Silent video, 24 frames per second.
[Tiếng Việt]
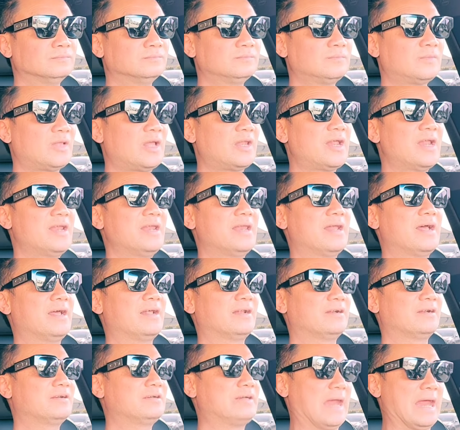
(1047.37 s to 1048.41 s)
cho nên
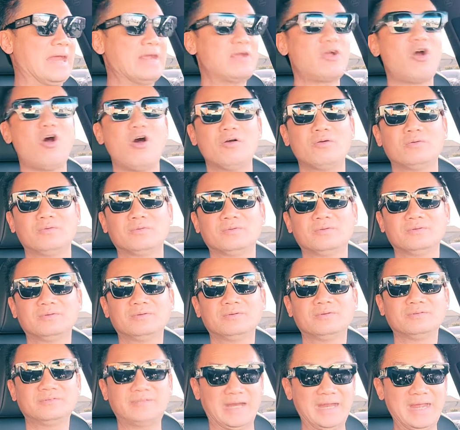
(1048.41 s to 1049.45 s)
là trẻ con
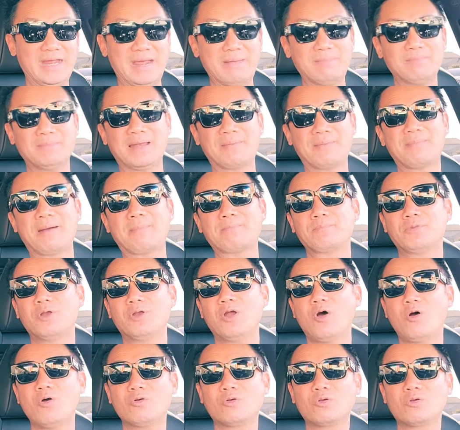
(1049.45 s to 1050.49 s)
trẻ em là mầm
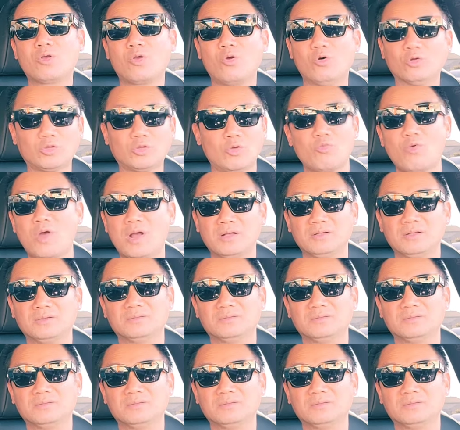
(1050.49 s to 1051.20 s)
non của tổ quốc